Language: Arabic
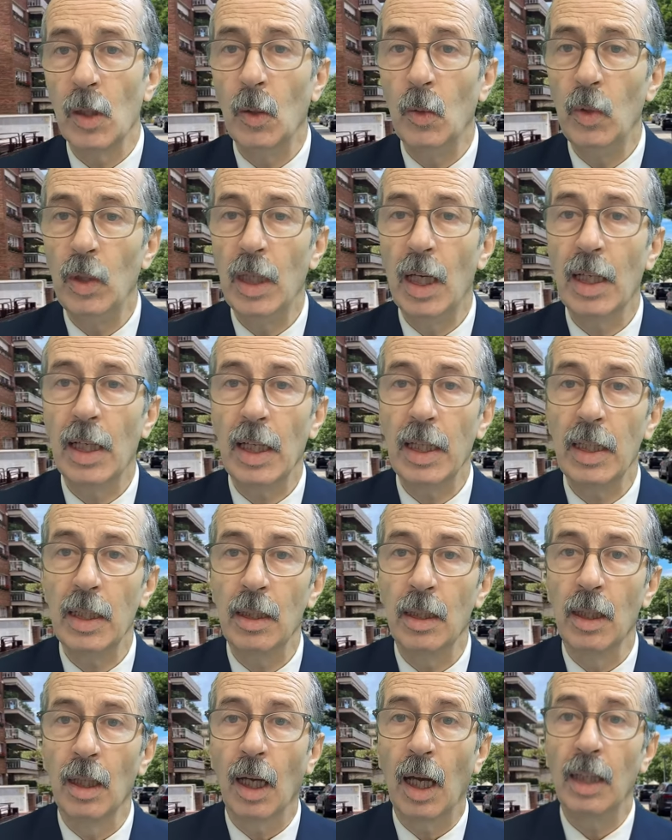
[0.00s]
ولا
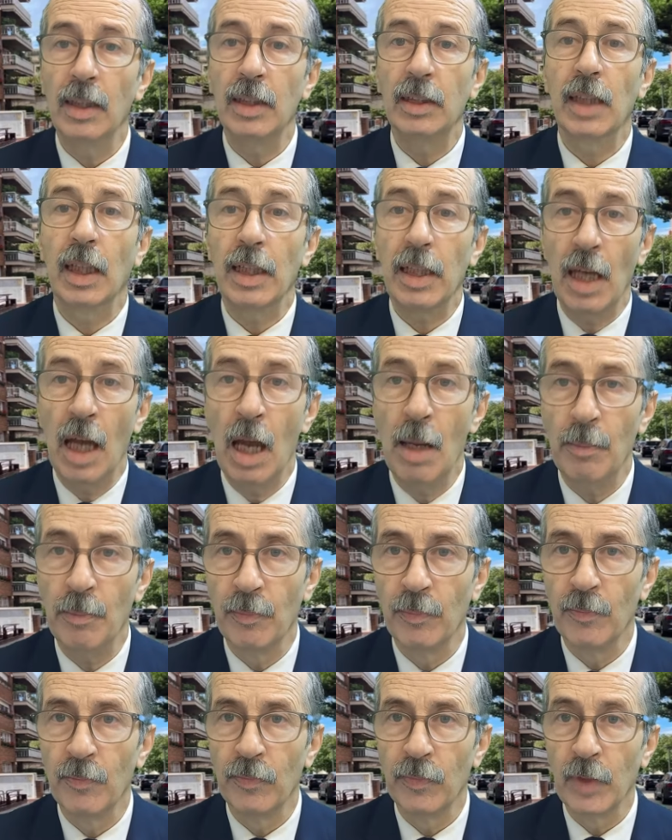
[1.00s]
راي قضيه راي
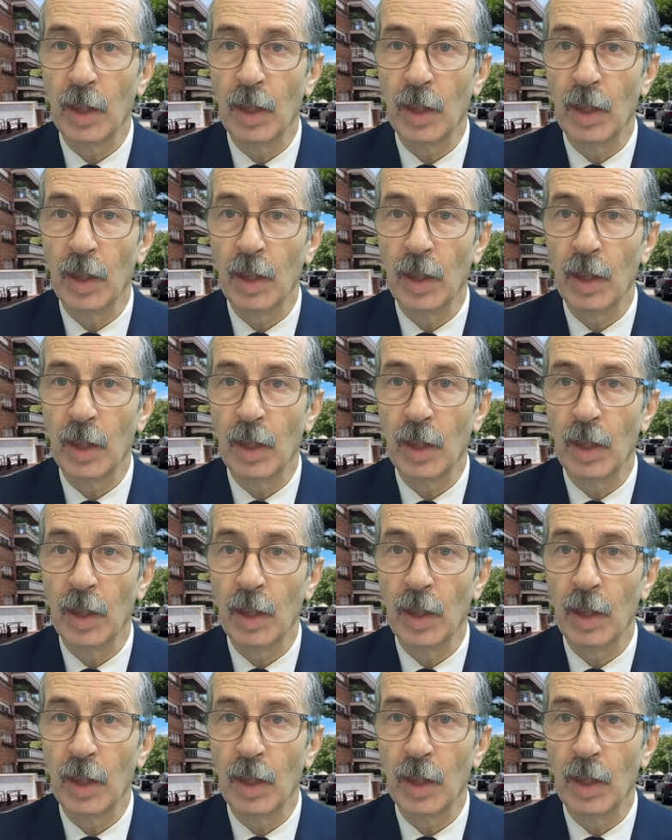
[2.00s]
عام